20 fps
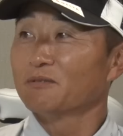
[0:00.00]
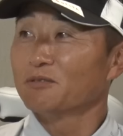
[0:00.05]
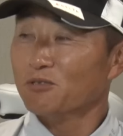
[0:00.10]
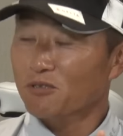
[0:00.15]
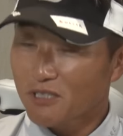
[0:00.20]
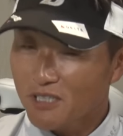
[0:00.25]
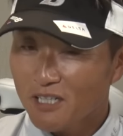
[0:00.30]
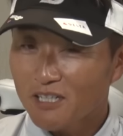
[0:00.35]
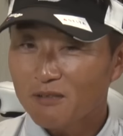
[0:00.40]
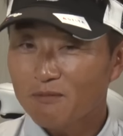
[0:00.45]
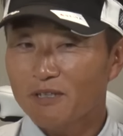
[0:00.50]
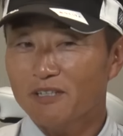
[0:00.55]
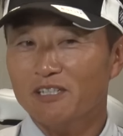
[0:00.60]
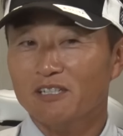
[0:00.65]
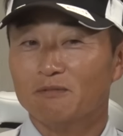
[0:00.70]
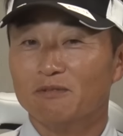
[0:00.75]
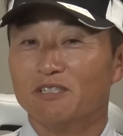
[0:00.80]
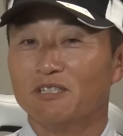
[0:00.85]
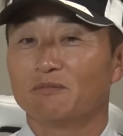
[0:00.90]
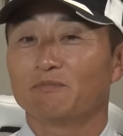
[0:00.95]
それから丸
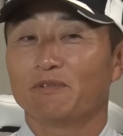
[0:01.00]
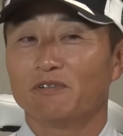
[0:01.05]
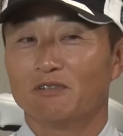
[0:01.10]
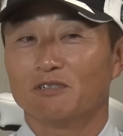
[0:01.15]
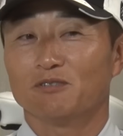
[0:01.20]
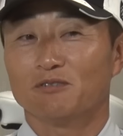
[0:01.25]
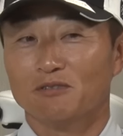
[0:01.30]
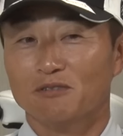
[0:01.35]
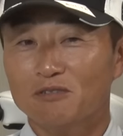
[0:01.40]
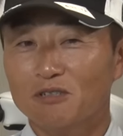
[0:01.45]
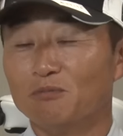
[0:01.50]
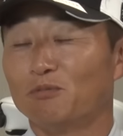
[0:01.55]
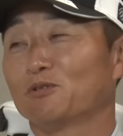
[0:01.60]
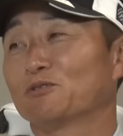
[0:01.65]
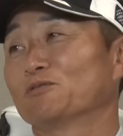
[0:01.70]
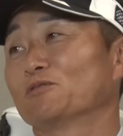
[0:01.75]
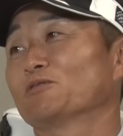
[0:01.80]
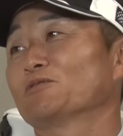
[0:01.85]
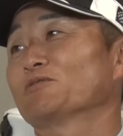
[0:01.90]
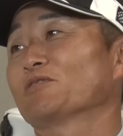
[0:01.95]
山先輩はすごい
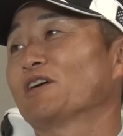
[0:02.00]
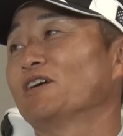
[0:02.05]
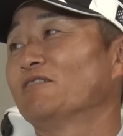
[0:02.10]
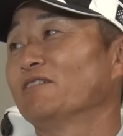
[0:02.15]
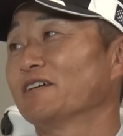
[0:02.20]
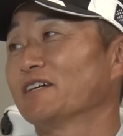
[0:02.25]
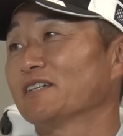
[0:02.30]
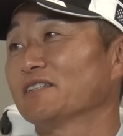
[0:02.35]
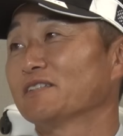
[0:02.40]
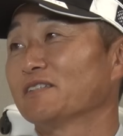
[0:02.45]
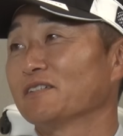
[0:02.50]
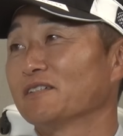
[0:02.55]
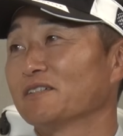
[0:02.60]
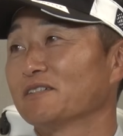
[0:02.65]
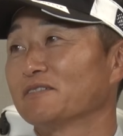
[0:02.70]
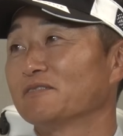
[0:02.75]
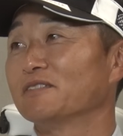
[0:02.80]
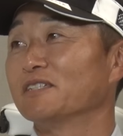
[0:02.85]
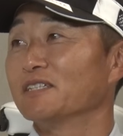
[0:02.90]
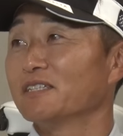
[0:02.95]
僕のこと可愛がってく
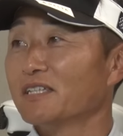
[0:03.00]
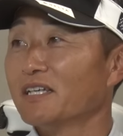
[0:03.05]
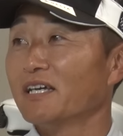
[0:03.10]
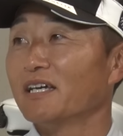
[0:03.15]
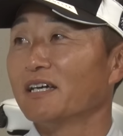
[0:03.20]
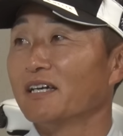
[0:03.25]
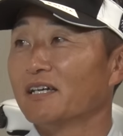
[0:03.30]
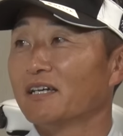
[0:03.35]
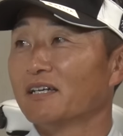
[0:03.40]
れて。え、